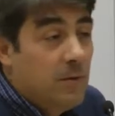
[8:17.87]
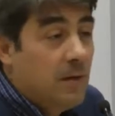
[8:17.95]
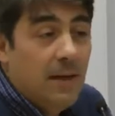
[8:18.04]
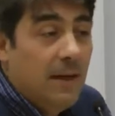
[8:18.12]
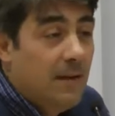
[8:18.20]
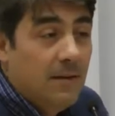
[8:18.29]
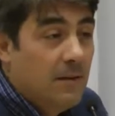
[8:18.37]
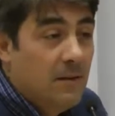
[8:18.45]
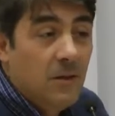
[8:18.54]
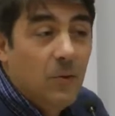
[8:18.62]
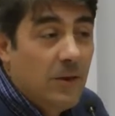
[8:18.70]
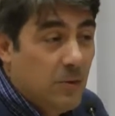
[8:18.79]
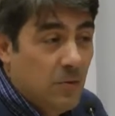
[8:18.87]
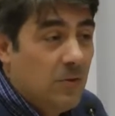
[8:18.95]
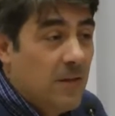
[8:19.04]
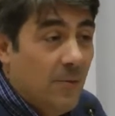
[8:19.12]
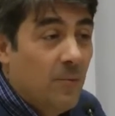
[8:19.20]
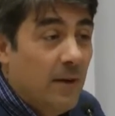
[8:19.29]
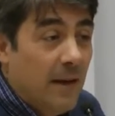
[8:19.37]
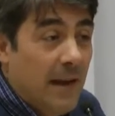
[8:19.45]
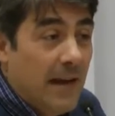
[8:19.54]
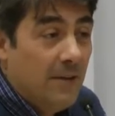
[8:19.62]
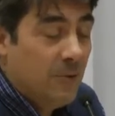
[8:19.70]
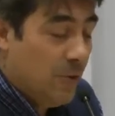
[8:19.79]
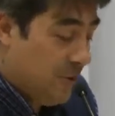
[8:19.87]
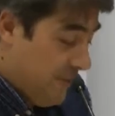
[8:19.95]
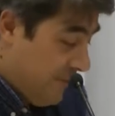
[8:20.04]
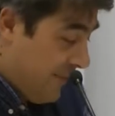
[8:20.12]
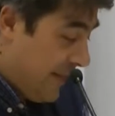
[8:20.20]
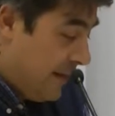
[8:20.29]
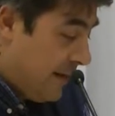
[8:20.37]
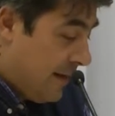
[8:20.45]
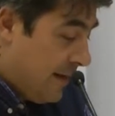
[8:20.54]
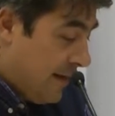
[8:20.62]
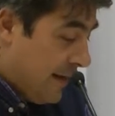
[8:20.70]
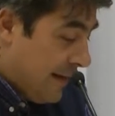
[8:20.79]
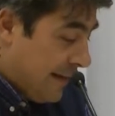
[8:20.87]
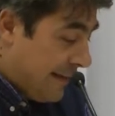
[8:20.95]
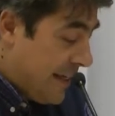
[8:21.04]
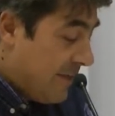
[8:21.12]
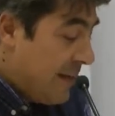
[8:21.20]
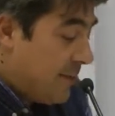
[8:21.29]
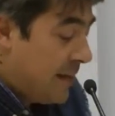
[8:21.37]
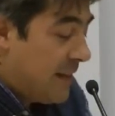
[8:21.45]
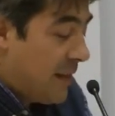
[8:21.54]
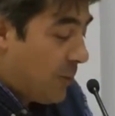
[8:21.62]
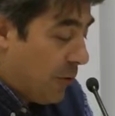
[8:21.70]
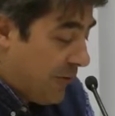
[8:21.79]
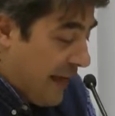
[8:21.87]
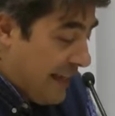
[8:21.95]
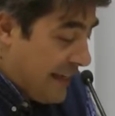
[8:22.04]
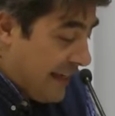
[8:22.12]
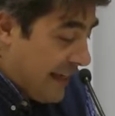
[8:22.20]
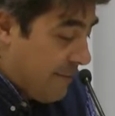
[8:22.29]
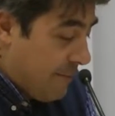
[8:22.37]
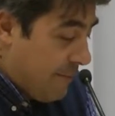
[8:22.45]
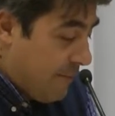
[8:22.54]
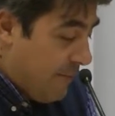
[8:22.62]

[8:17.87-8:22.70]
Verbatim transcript: perché di questo stiamo parlando, sia veramente profetica.